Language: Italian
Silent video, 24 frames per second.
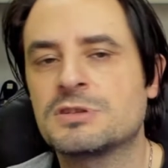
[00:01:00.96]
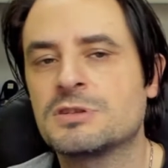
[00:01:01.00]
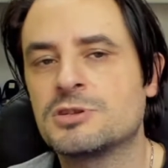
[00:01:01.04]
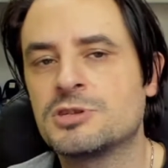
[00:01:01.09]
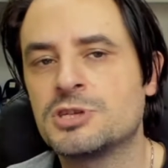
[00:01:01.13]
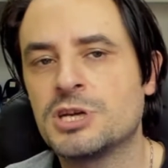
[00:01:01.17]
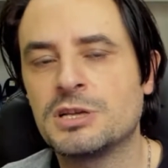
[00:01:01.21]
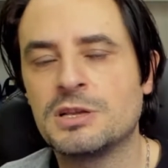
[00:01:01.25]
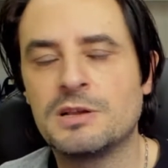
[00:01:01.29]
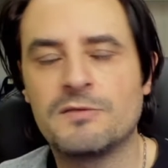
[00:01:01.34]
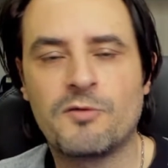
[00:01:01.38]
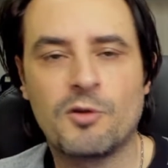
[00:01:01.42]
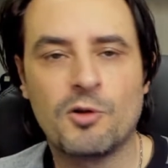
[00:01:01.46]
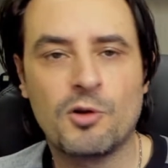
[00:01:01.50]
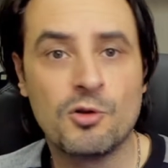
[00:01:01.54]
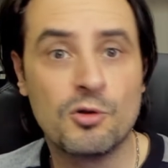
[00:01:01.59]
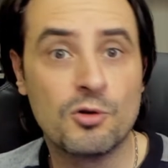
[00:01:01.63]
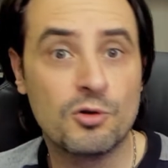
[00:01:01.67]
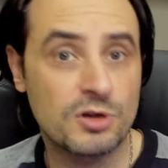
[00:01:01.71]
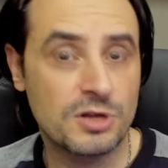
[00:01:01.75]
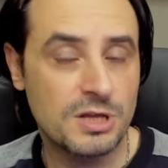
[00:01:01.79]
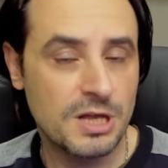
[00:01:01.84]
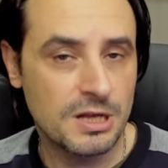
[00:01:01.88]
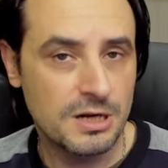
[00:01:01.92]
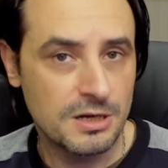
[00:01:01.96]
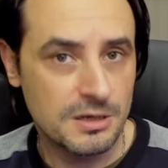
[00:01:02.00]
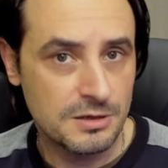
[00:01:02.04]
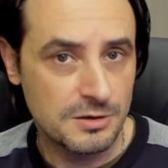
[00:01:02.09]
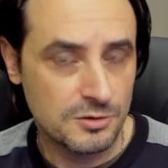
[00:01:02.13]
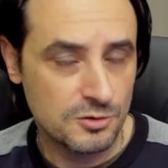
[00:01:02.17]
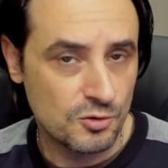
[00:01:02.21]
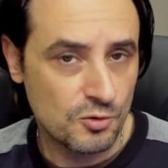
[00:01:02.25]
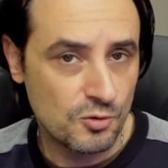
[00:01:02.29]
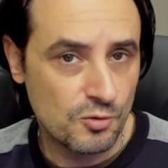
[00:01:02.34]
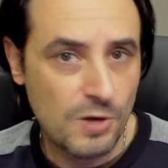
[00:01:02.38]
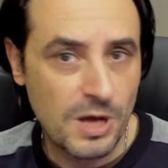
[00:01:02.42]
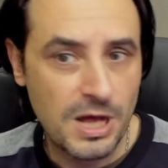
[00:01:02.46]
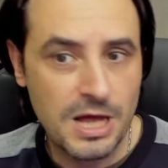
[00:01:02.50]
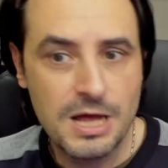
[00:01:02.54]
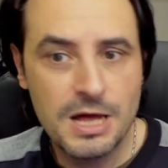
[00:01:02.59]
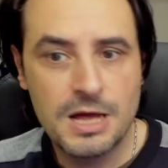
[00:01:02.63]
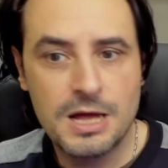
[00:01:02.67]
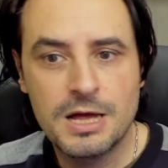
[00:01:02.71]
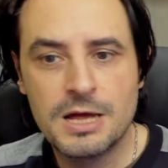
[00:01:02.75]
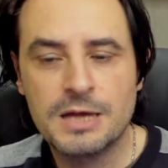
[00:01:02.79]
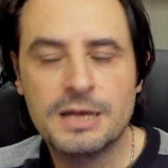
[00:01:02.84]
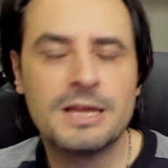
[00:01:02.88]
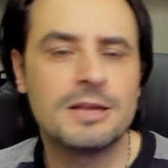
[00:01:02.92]
Jedi Fallen Order 2
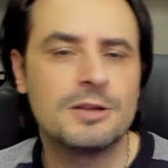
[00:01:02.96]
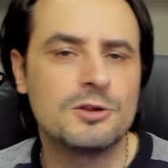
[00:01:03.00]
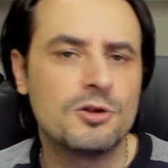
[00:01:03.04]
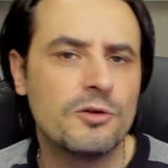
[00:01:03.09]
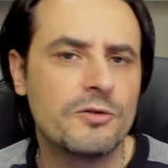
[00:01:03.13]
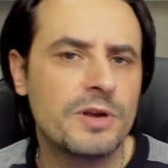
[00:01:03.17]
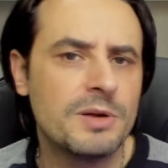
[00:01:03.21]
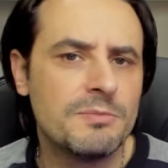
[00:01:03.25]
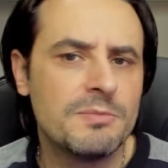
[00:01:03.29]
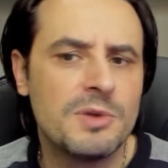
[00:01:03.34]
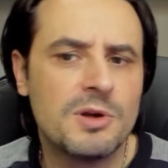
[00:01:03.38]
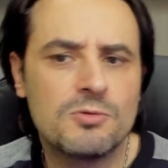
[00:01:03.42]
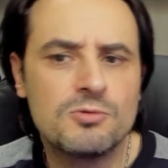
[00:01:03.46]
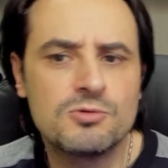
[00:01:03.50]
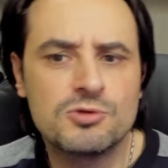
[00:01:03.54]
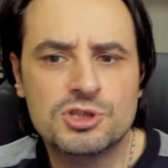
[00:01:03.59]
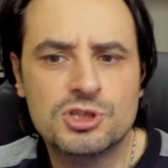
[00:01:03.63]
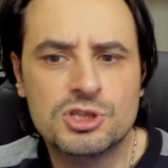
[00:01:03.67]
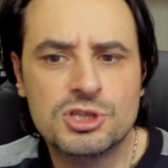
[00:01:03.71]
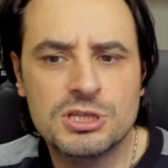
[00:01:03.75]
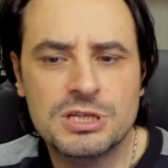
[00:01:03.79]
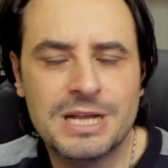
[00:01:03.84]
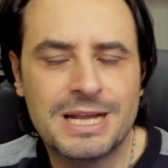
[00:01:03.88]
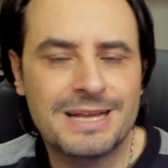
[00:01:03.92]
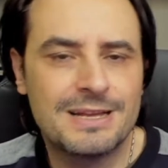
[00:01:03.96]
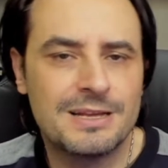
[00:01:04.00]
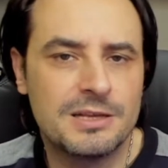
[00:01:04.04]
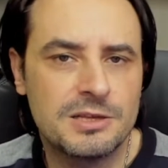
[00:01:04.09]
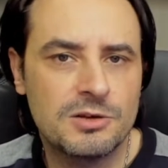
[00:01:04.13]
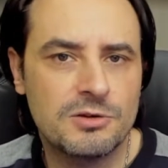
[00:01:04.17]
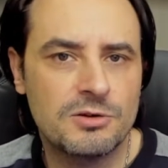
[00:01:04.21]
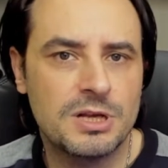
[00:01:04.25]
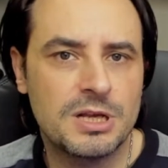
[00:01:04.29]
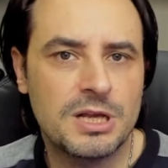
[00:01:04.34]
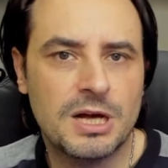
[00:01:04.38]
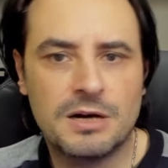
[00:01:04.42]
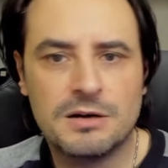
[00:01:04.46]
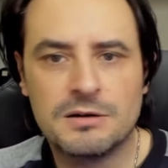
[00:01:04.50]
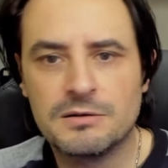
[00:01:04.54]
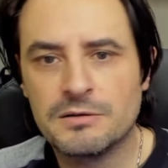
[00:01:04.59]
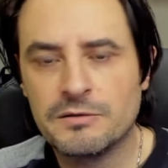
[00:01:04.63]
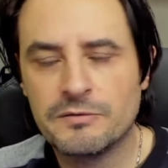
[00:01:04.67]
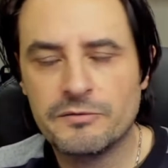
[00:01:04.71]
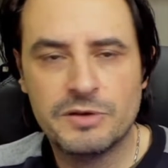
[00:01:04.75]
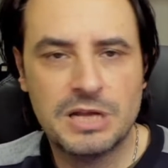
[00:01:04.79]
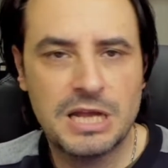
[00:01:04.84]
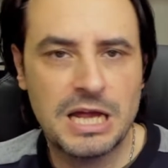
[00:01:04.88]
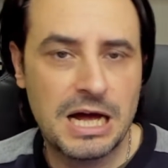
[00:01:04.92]
che dovrebbe uscire in teoria
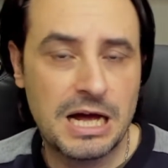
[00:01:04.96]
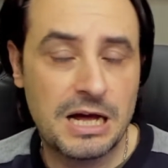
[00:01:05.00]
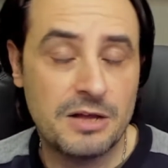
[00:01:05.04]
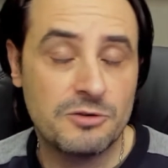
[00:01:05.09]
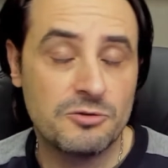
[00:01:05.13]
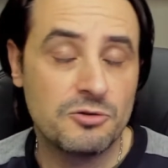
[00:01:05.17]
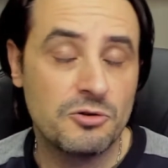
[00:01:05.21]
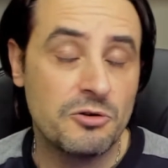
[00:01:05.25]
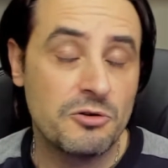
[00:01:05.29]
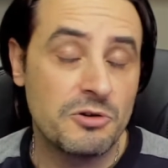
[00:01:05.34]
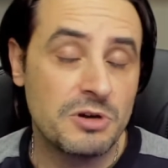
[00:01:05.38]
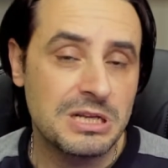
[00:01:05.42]
fine anno,